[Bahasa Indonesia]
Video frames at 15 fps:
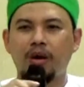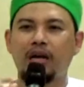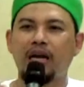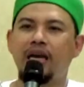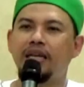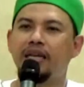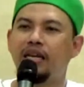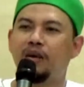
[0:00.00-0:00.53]

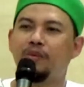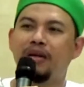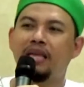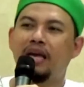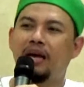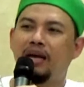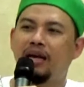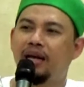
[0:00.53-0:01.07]
Maka ini
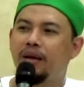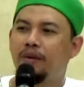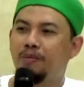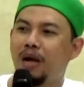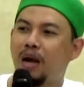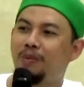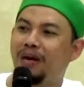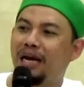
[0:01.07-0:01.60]
namanya
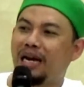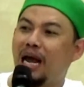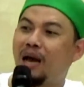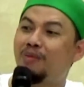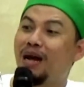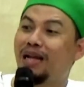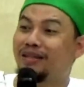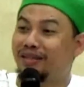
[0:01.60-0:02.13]
bab
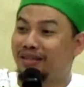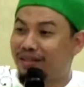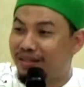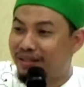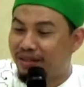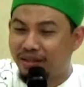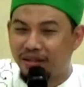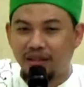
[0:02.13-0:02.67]
keramat.
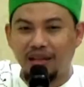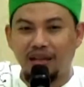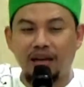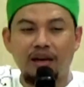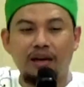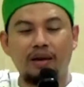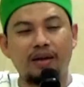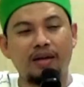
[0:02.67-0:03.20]

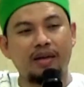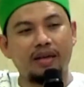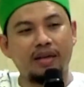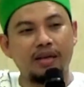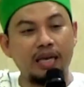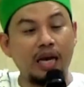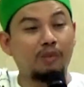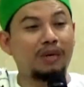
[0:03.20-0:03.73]

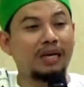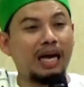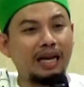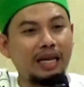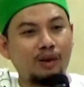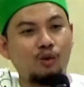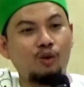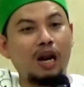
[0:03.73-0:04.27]
Yang
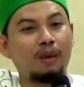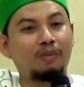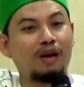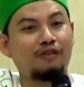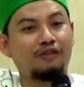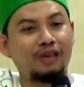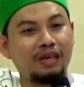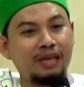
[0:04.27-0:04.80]
menarik
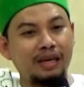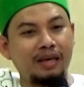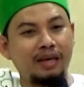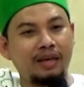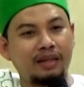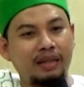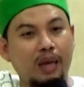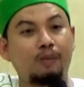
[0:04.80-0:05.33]
ulama figi
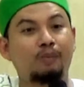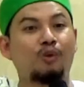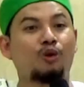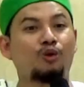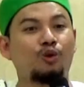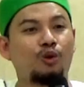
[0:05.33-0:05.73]
tempo